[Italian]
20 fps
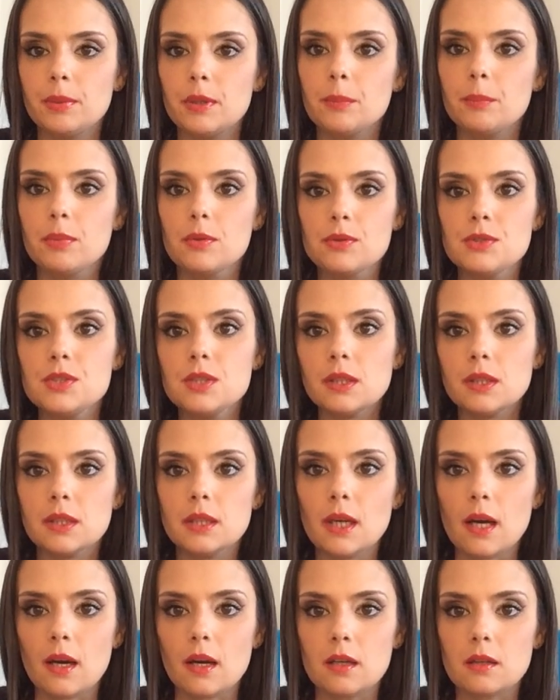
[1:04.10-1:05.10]
per
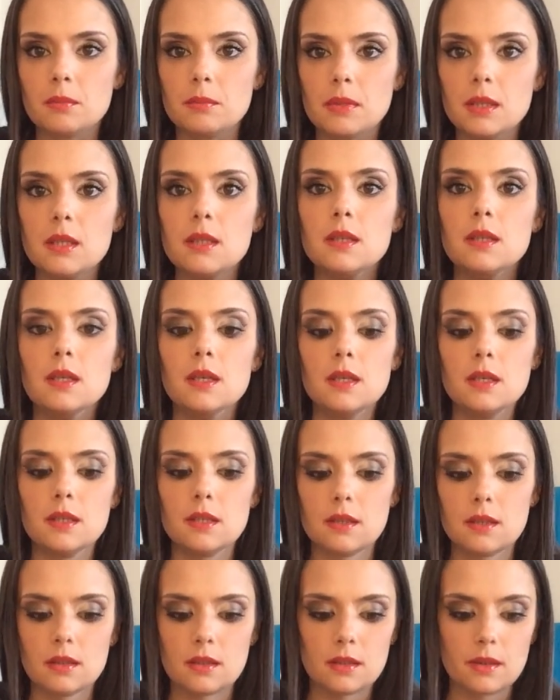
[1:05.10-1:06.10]
punzecchiarmi
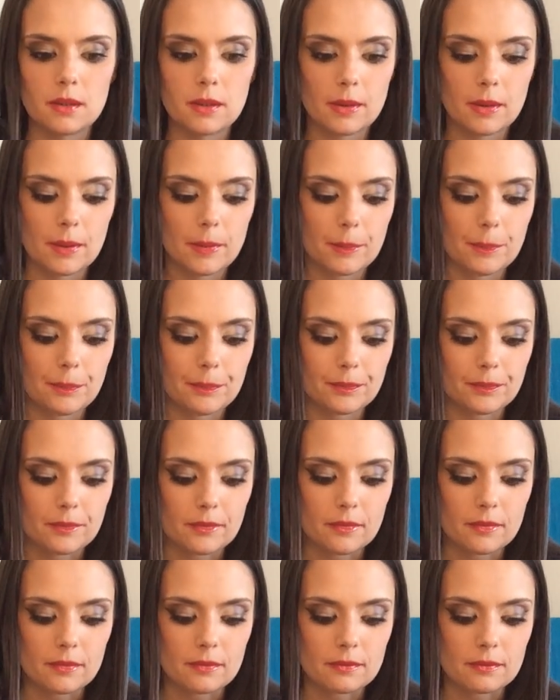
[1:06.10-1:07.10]

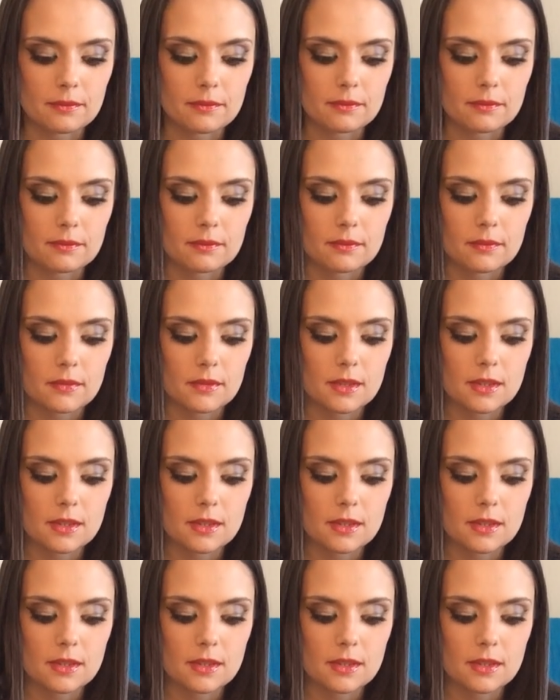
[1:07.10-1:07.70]
ehm,